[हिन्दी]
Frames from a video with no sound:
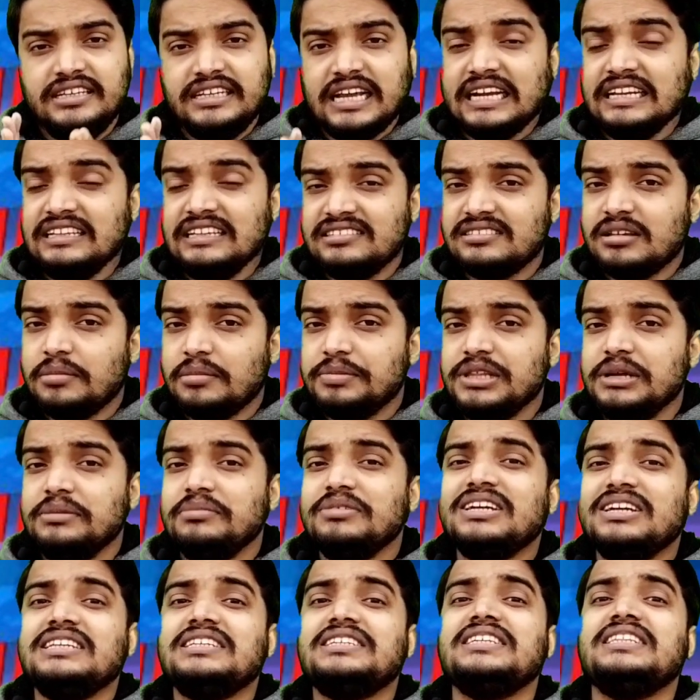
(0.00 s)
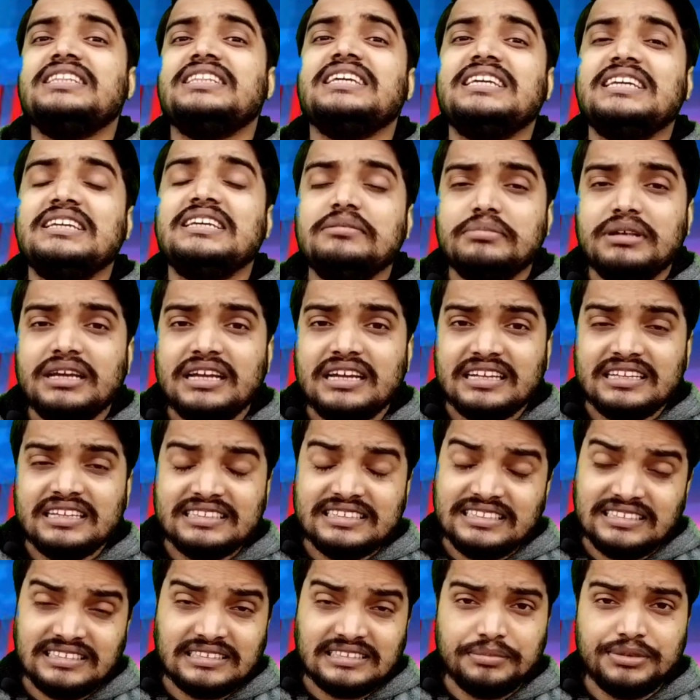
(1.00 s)
यानी सबनम के ज़िंदगी में
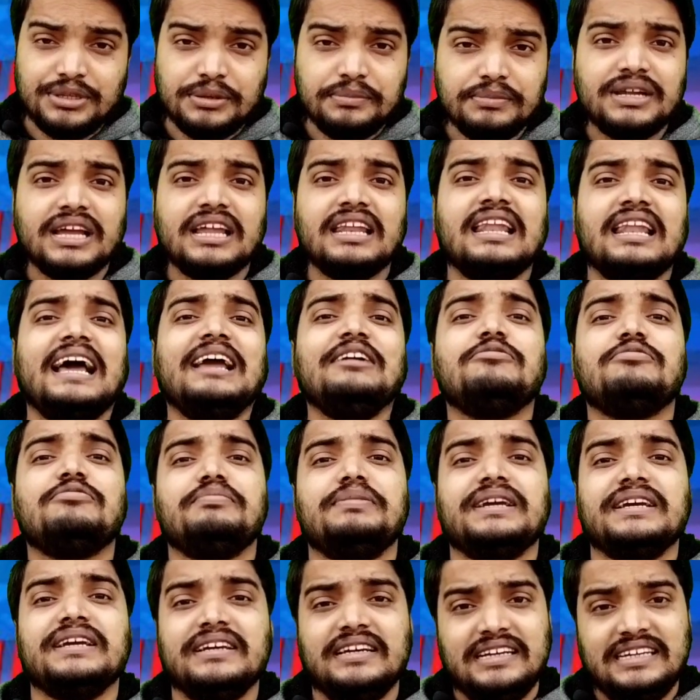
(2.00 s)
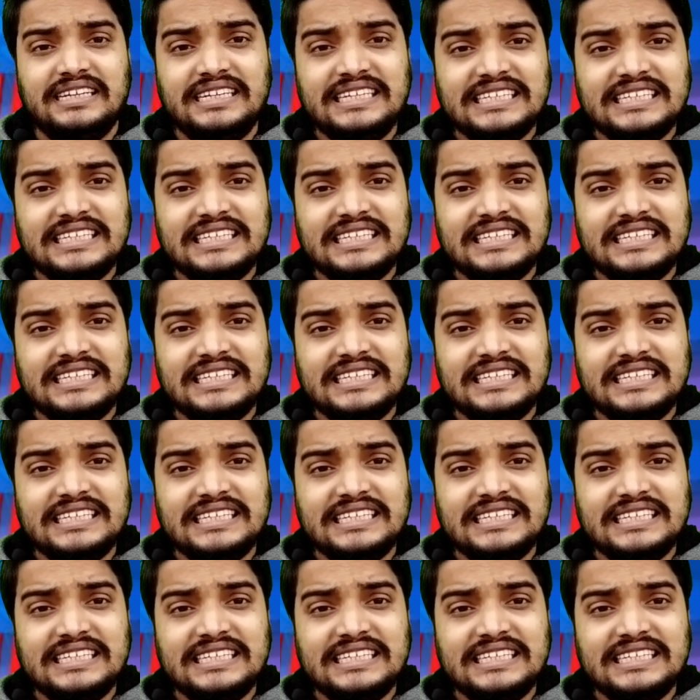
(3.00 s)
शबनम के लाइफ में